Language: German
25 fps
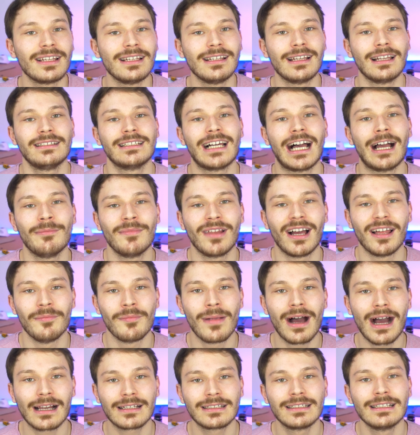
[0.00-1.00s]
man in der
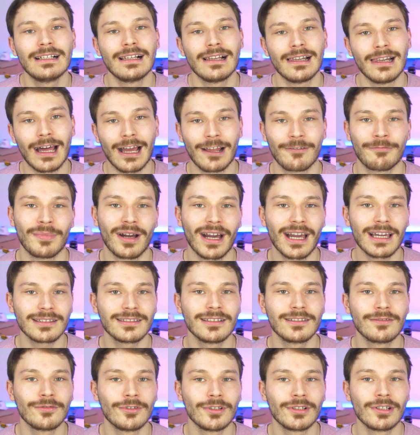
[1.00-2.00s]
Timeline macht, live
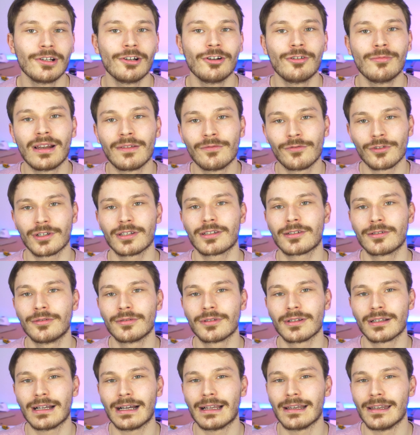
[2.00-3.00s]
berechnet wird und man wirklich
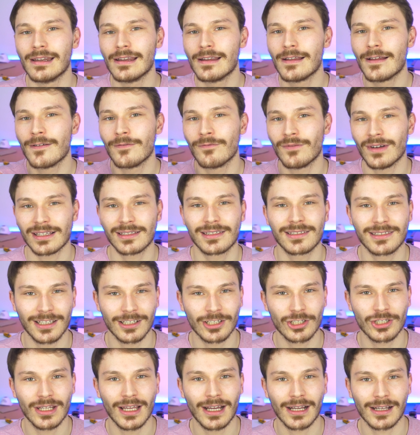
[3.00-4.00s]
gucken kann, was ist
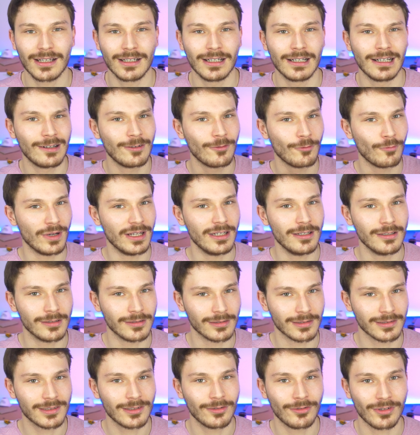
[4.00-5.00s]
jetzt stärker,
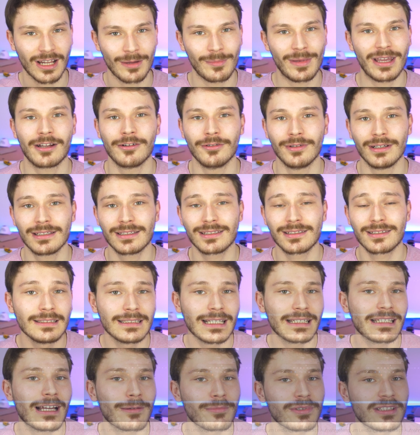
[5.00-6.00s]
Windows oder macOS.
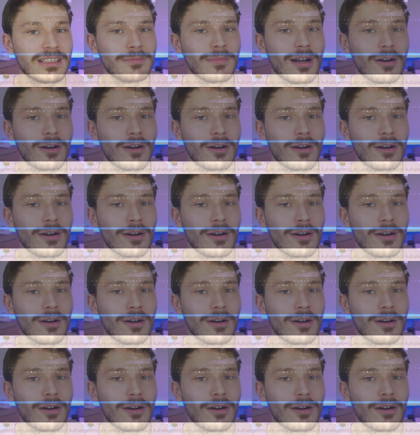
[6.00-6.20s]
Dann habe ich